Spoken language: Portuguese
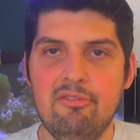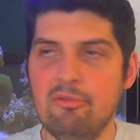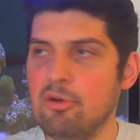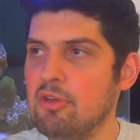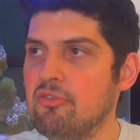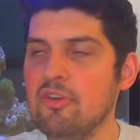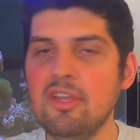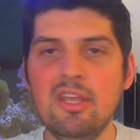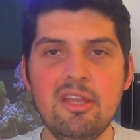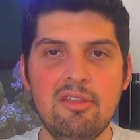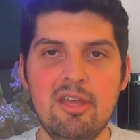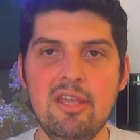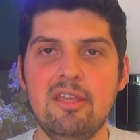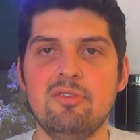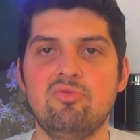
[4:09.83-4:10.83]
o
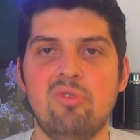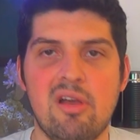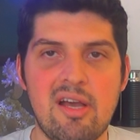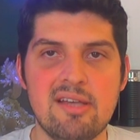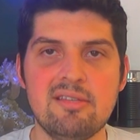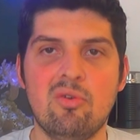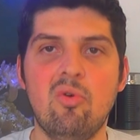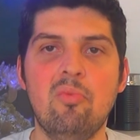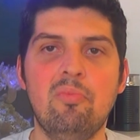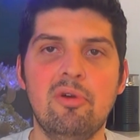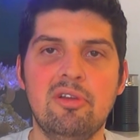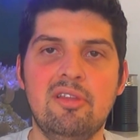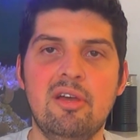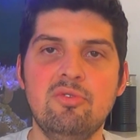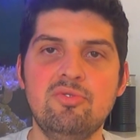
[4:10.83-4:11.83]
infinito aí que sua casa
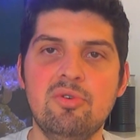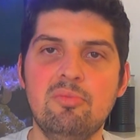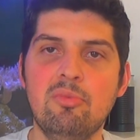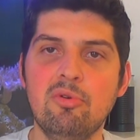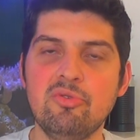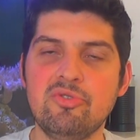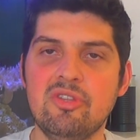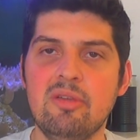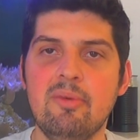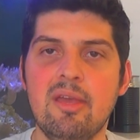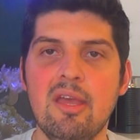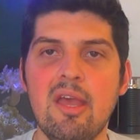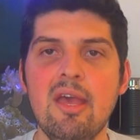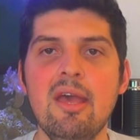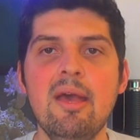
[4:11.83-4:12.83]
comportar e o seu bolso também.